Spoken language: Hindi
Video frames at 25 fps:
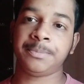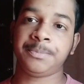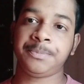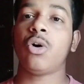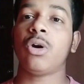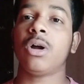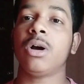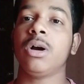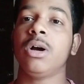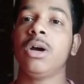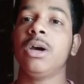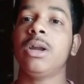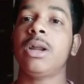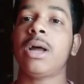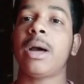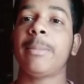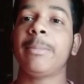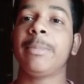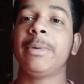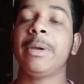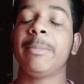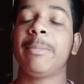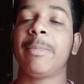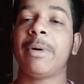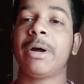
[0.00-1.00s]
और अगर
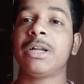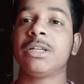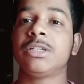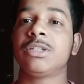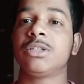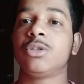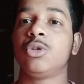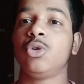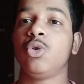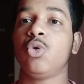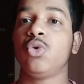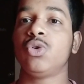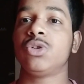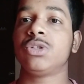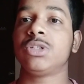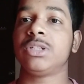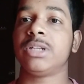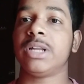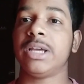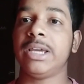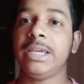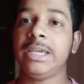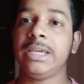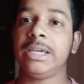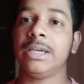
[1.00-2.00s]
आपके पास नोट्स
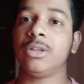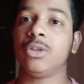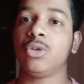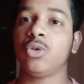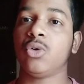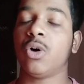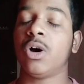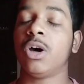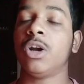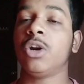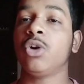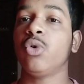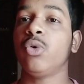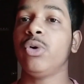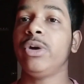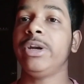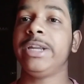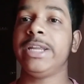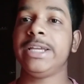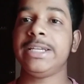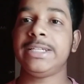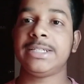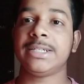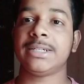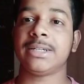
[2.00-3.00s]
नहीं है तो हर कोई
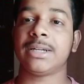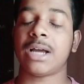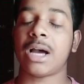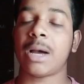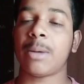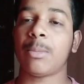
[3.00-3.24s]
टीचर